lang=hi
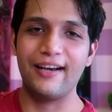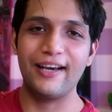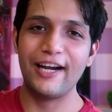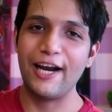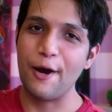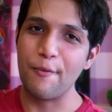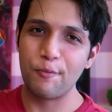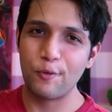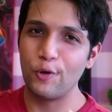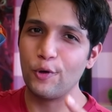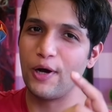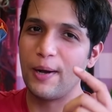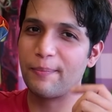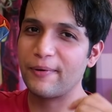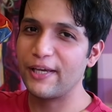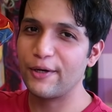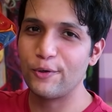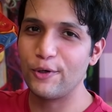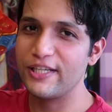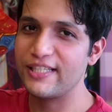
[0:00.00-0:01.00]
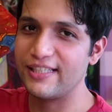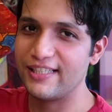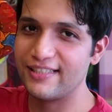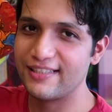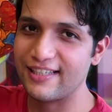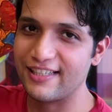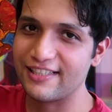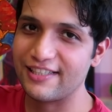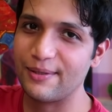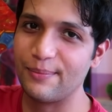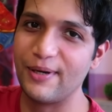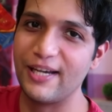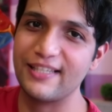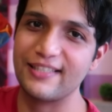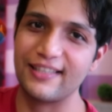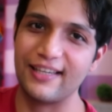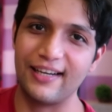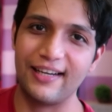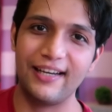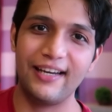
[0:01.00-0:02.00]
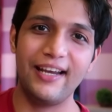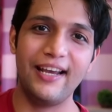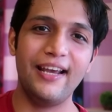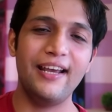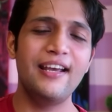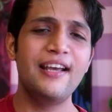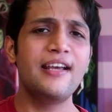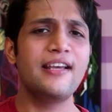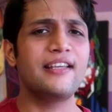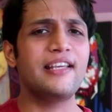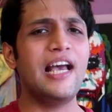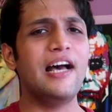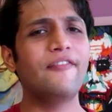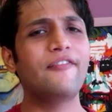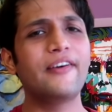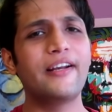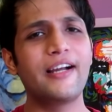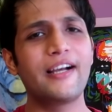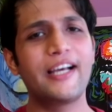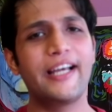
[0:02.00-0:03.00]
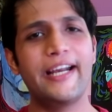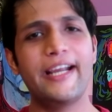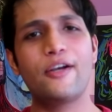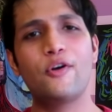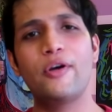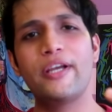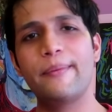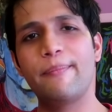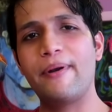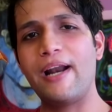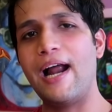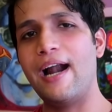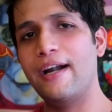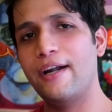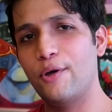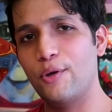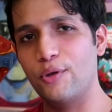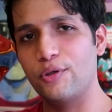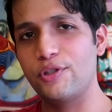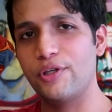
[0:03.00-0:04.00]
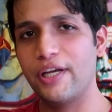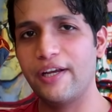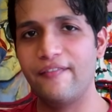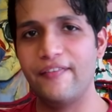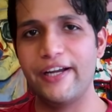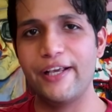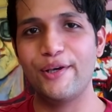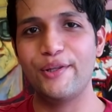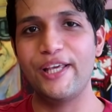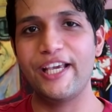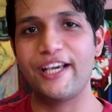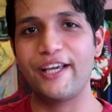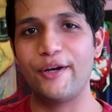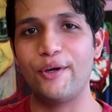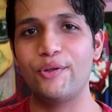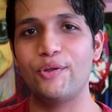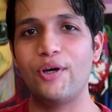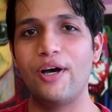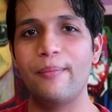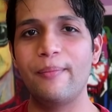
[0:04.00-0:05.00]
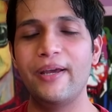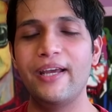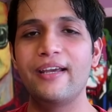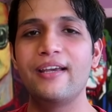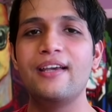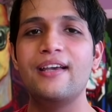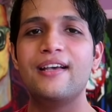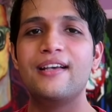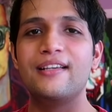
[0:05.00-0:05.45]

अगर आपको आपकी कोई चीज़ कस्टमाइज़ करनी है या फिर अगर एक कोई ब्रांड हो जो ये वीडियो देख रहे हो तो हमें